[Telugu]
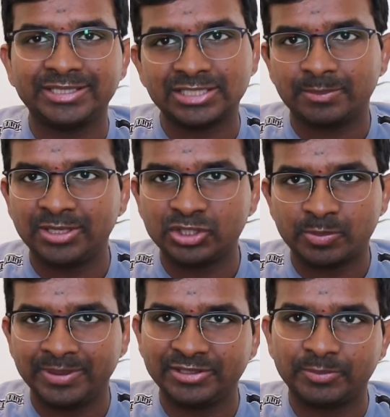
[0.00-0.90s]

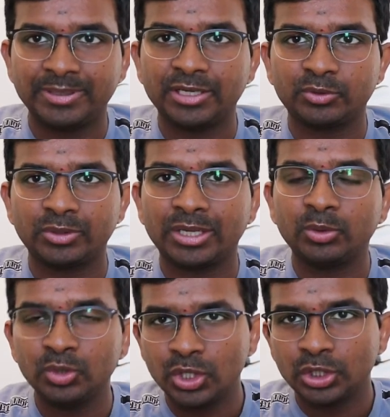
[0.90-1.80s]
ఎస్టాబ్లిష్డ్ స్పిన్నర్స్
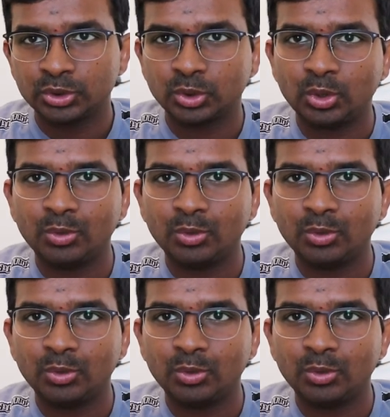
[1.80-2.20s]
ఉన్నారు సో